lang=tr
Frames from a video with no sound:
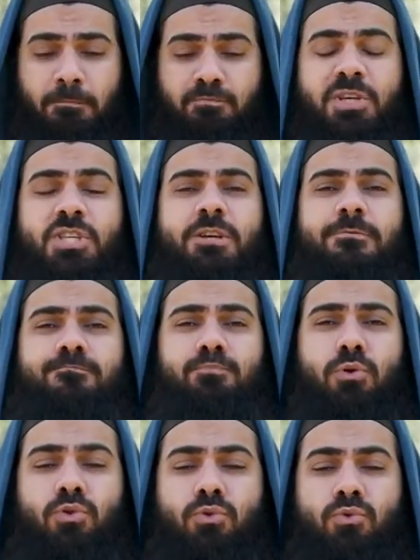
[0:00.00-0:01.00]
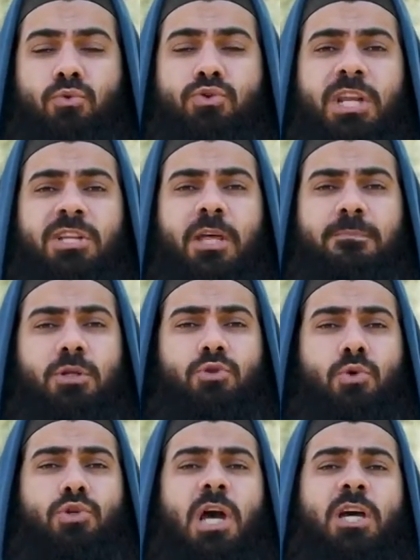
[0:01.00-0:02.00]
bizim bunun üzerinde bir
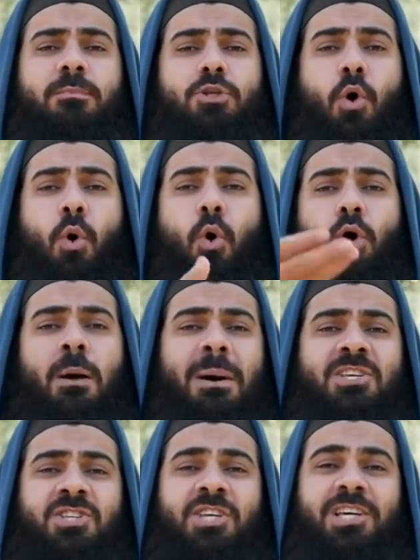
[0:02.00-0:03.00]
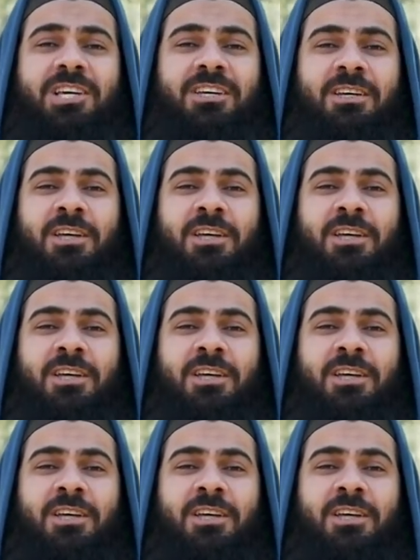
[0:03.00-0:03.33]
söz hakkımız olamaz ki.